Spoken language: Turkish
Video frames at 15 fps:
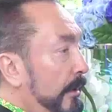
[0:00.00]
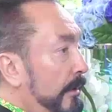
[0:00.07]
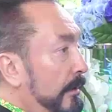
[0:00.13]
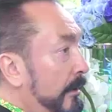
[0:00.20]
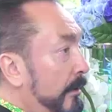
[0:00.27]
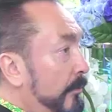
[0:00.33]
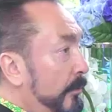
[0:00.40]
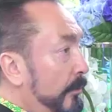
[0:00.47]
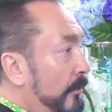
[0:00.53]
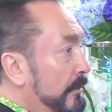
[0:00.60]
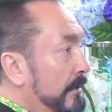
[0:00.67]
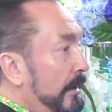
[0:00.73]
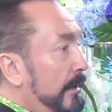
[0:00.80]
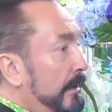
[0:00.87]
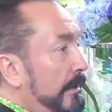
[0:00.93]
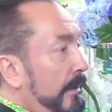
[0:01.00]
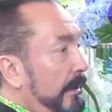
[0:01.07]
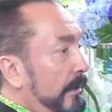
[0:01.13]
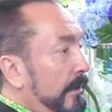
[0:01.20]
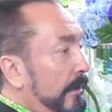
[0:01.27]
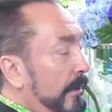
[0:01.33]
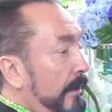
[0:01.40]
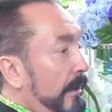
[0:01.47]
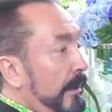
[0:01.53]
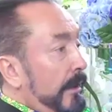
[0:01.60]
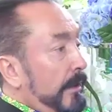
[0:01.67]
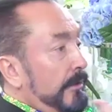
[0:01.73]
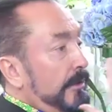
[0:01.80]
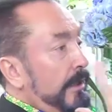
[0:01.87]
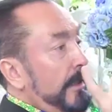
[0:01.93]
kurtulan adamın özelliği ne?
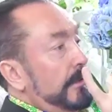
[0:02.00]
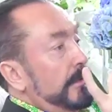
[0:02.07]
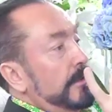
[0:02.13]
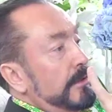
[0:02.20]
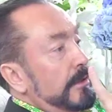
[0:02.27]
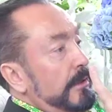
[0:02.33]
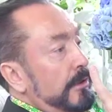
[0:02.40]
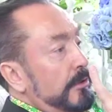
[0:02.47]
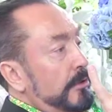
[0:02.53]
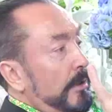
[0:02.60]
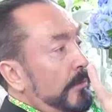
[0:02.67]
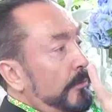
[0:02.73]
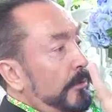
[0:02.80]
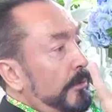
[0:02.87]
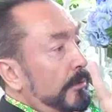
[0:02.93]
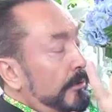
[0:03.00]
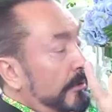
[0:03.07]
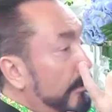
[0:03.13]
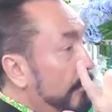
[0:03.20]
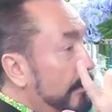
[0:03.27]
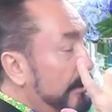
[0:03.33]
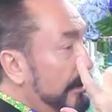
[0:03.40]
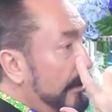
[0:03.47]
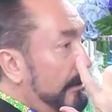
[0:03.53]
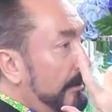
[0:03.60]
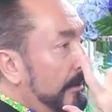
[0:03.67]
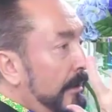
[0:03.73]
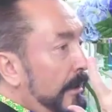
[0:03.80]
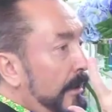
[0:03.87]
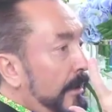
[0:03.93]
kendi için yaşamıyor. Kim
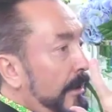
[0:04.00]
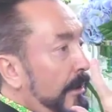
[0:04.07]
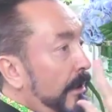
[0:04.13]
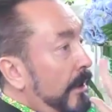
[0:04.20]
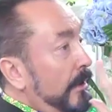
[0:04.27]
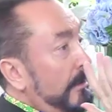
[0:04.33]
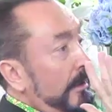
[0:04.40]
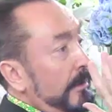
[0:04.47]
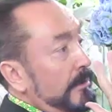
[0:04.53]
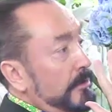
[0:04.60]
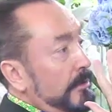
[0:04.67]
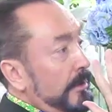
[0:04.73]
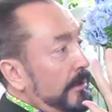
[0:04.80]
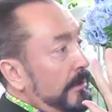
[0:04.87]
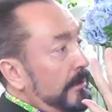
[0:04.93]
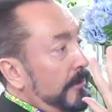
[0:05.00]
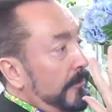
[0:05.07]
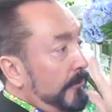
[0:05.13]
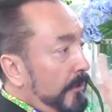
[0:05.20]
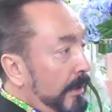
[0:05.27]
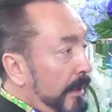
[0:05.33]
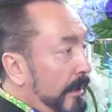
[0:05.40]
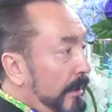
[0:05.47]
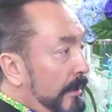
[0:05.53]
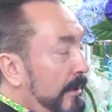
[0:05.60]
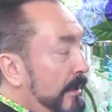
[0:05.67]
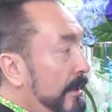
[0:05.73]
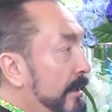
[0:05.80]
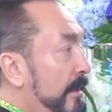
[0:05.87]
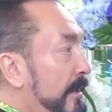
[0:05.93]
için? Allah için ve
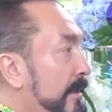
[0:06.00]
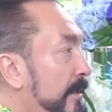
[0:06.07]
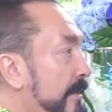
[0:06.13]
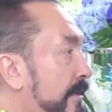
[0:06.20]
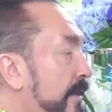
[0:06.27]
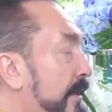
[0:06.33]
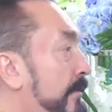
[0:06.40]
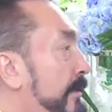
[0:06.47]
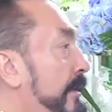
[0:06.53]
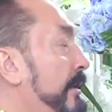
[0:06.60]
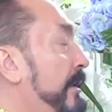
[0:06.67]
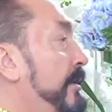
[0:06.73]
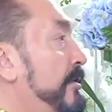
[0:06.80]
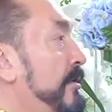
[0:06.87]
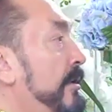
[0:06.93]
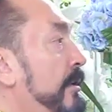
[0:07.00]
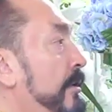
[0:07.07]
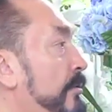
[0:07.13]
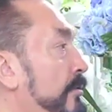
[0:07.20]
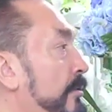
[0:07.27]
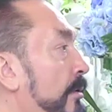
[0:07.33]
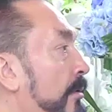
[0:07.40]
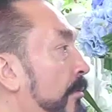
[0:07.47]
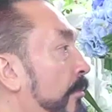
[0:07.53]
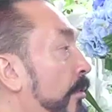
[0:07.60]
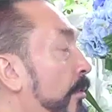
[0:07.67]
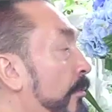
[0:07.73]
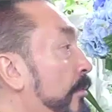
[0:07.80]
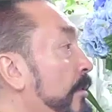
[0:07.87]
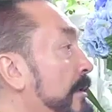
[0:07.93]
sevdikleri için yaşıyor.
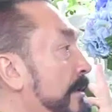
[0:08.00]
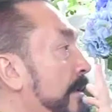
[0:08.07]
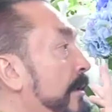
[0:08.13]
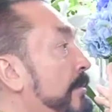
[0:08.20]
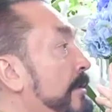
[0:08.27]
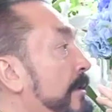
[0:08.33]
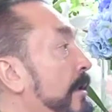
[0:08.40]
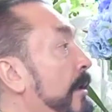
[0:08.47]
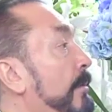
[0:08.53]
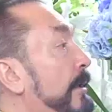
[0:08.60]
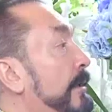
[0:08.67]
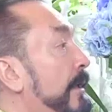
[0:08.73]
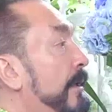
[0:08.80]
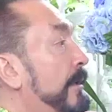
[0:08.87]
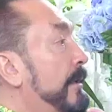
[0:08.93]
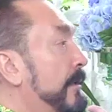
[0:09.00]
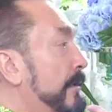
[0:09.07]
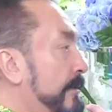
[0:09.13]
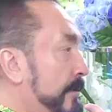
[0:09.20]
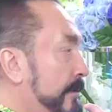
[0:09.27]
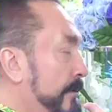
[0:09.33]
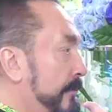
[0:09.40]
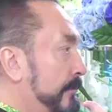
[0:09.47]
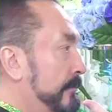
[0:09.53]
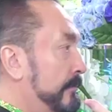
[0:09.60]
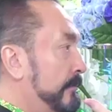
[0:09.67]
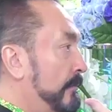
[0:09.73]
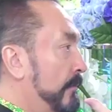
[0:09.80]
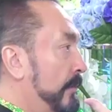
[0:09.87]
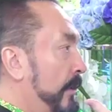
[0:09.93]
Bu, bu insana biz kaba da ederiz.
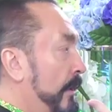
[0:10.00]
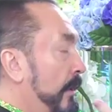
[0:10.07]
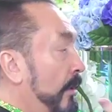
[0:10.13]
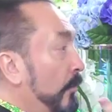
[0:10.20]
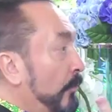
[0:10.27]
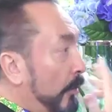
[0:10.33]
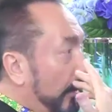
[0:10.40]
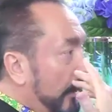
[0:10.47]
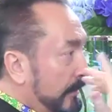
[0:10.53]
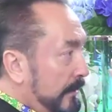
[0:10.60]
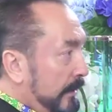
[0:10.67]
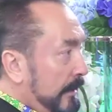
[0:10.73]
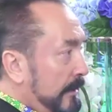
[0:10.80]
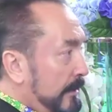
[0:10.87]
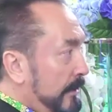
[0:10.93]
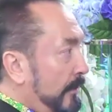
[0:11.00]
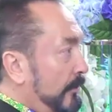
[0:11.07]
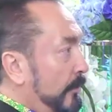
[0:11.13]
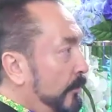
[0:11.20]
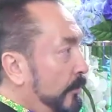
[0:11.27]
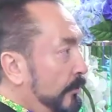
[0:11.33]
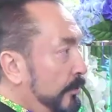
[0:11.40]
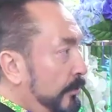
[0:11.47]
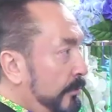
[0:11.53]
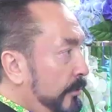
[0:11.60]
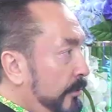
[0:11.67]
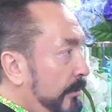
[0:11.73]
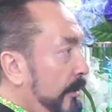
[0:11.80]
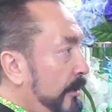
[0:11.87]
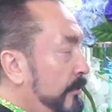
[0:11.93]
Bu asil insandır. Bu
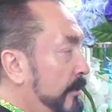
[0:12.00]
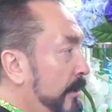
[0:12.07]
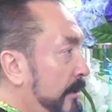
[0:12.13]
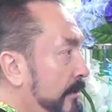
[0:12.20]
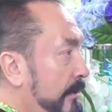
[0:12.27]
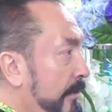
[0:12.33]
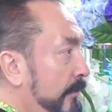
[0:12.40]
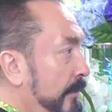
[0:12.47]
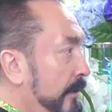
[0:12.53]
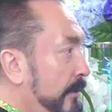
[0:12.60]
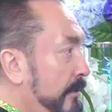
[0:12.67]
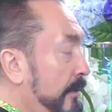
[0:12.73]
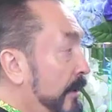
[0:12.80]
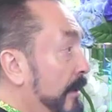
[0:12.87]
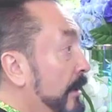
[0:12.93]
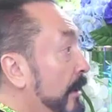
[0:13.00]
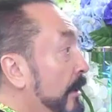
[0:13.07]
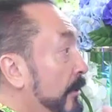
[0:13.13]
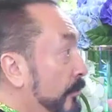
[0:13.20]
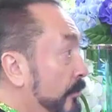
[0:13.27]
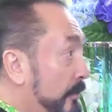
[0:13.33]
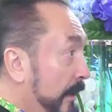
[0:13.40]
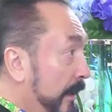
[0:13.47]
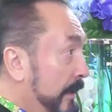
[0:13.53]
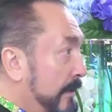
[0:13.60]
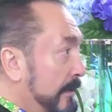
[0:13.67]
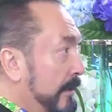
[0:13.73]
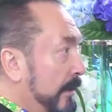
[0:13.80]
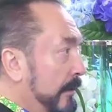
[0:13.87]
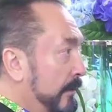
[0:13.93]
tutkuyu da yaşar, sevgiyi de yaşar. Güzel